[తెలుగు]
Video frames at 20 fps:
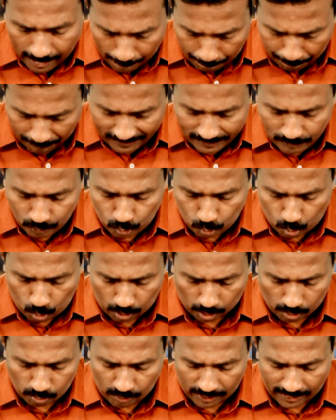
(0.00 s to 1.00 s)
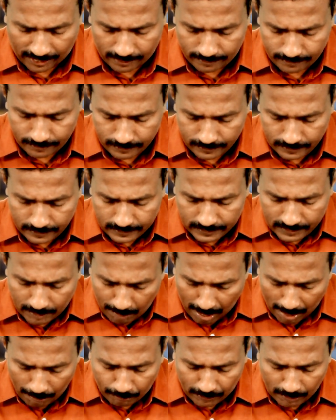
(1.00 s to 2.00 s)
అప్పగించుకోవడం ద్వారా
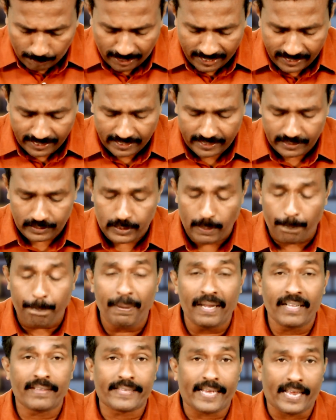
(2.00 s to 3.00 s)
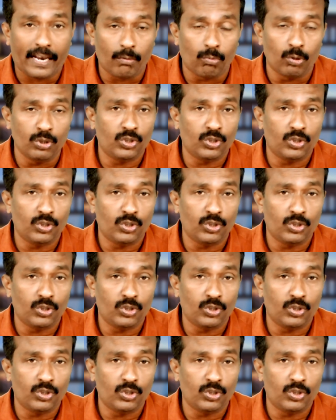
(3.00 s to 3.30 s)
సమాప్తమైనదని చెప్పి తల